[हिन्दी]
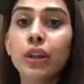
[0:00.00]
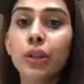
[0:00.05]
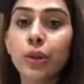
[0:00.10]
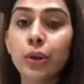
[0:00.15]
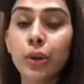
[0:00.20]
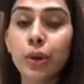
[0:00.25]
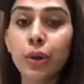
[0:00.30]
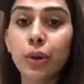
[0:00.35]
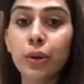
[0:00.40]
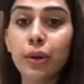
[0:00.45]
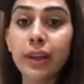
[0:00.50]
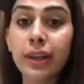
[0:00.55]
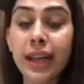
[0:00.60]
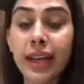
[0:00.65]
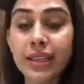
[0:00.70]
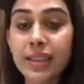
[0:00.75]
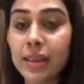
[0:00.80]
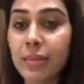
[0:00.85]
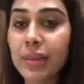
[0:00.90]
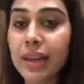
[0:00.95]
तो
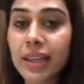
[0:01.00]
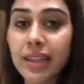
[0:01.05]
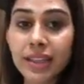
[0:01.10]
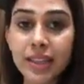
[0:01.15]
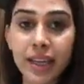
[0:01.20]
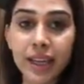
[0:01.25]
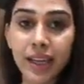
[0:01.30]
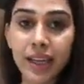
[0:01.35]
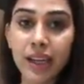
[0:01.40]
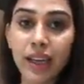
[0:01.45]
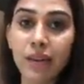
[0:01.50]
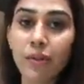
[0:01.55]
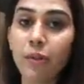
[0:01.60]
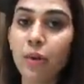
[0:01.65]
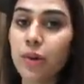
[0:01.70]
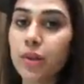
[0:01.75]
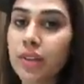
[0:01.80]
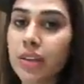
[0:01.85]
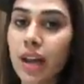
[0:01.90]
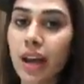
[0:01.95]
कैसे मैंने ठीक किया
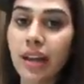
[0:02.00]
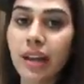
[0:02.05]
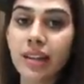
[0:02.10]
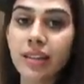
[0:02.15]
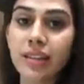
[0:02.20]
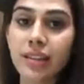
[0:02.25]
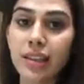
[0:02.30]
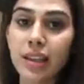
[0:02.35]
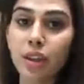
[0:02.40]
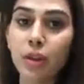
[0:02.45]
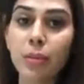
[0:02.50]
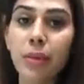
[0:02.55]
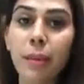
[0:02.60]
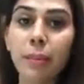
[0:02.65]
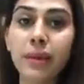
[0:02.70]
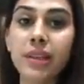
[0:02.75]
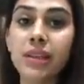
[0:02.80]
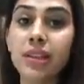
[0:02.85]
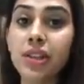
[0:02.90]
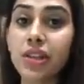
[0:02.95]
वो सारी चीज़ें तो मैं
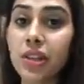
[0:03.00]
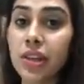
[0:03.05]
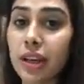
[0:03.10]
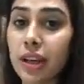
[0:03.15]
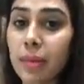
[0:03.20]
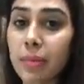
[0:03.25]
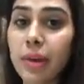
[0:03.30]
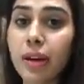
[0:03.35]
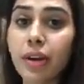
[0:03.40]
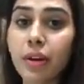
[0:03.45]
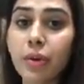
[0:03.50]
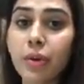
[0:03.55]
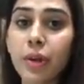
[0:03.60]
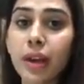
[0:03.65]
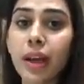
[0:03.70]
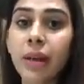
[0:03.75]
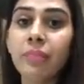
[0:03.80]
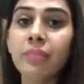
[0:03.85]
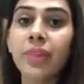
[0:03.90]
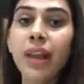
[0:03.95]
आपके साथ शेयर भी
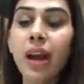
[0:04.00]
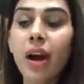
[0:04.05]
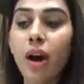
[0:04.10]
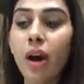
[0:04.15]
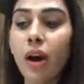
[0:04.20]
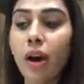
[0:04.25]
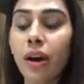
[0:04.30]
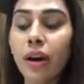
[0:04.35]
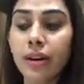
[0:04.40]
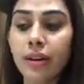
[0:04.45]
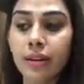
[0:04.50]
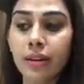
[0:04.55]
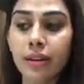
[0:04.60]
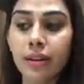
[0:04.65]
करूँगी और